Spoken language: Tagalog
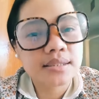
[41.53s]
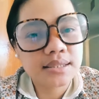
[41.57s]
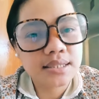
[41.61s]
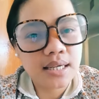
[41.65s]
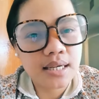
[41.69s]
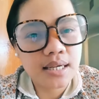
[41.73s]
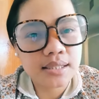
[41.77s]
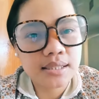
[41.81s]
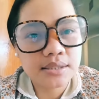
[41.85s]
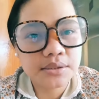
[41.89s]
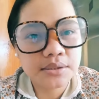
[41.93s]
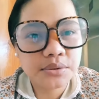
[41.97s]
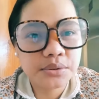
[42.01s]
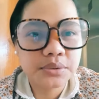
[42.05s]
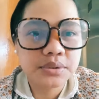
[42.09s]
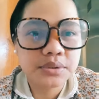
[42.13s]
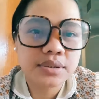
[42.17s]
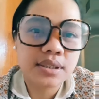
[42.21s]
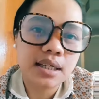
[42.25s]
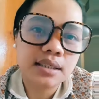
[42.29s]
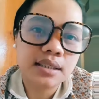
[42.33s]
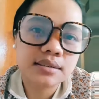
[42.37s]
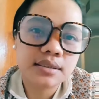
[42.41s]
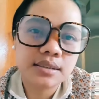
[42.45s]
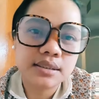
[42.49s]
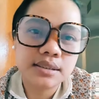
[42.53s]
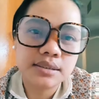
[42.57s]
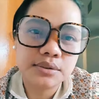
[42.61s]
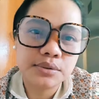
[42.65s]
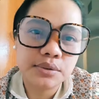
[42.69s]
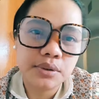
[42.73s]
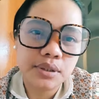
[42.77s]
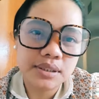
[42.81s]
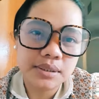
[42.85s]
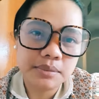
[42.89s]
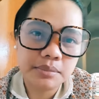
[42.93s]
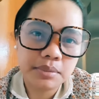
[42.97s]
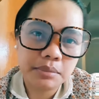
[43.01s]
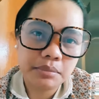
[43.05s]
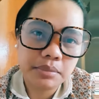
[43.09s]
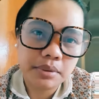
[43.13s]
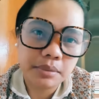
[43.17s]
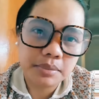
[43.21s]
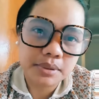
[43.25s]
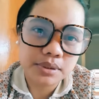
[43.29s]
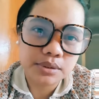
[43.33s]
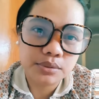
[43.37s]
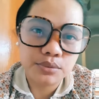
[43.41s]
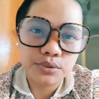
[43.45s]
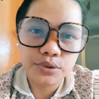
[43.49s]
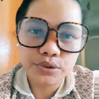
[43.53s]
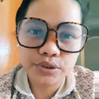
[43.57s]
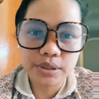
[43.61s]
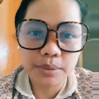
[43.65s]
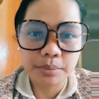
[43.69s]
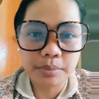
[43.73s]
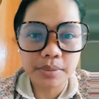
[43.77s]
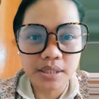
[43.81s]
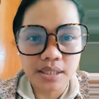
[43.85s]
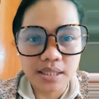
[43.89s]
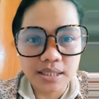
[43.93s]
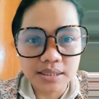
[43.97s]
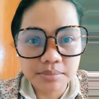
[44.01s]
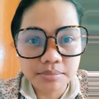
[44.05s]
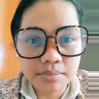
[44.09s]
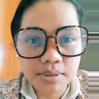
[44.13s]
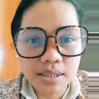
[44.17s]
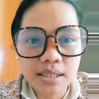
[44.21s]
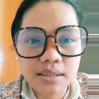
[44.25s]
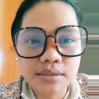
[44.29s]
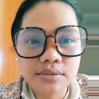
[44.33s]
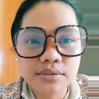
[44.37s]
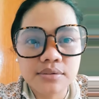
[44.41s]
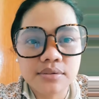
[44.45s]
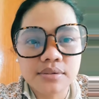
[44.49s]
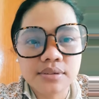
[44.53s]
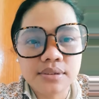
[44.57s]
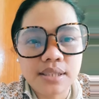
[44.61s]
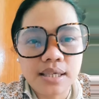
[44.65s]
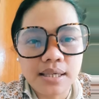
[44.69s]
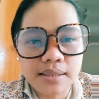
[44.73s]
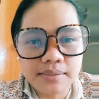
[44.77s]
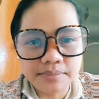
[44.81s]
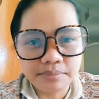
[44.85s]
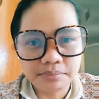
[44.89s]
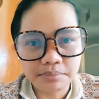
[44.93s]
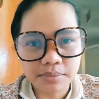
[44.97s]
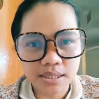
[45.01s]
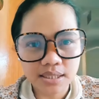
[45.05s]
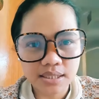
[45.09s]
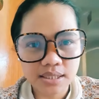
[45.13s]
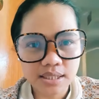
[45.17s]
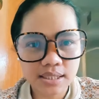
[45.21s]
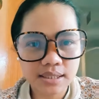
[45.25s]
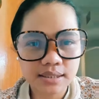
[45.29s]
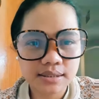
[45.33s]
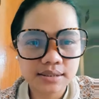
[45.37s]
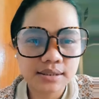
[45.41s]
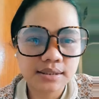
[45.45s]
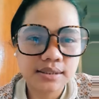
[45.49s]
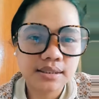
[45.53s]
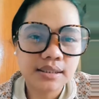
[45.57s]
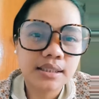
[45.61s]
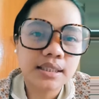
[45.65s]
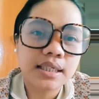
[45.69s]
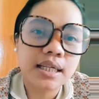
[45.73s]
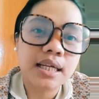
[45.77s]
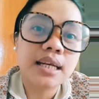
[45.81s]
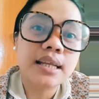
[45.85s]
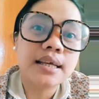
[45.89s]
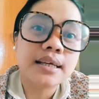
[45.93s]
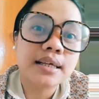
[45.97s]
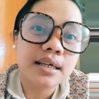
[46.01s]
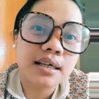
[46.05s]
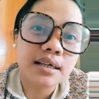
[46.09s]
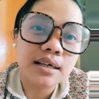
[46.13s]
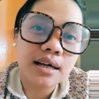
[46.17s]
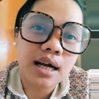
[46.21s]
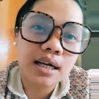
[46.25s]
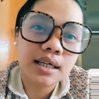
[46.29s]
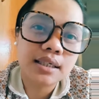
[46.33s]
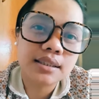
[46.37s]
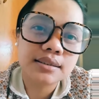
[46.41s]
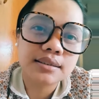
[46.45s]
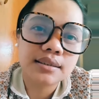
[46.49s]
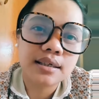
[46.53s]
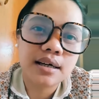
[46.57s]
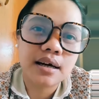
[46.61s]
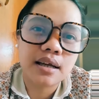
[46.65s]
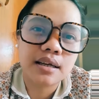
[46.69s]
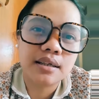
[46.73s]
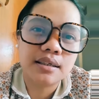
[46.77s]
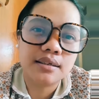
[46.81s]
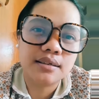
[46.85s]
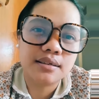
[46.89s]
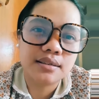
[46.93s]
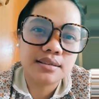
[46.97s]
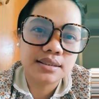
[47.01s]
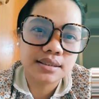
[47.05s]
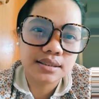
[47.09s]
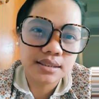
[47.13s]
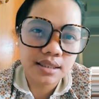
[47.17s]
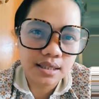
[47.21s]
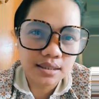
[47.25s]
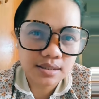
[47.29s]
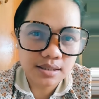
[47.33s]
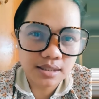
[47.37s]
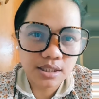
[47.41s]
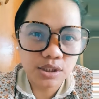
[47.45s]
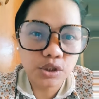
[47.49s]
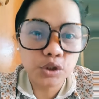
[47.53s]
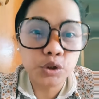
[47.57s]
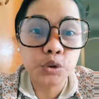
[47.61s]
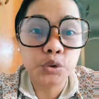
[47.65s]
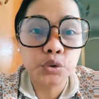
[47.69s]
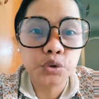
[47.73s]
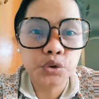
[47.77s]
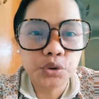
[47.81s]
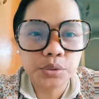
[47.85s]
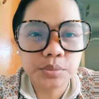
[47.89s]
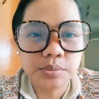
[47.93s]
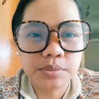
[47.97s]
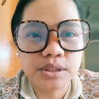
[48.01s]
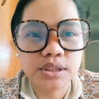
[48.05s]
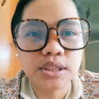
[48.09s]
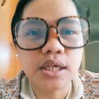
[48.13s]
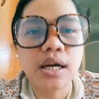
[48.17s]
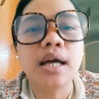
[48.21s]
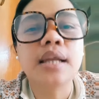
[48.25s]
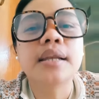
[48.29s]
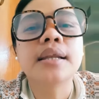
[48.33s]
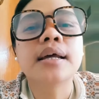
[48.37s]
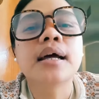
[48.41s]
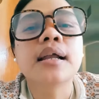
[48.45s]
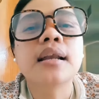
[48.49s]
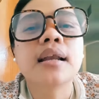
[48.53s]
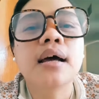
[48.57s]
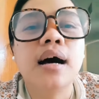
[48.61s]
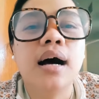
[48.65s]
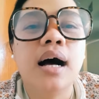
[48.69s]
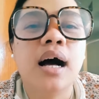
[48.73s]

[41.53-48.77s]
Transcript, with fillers: sa aking kontrata dito at pagpapatuloy sa Pinas pag andun na, pag nag-click ka aking career sa aking YouTube channel.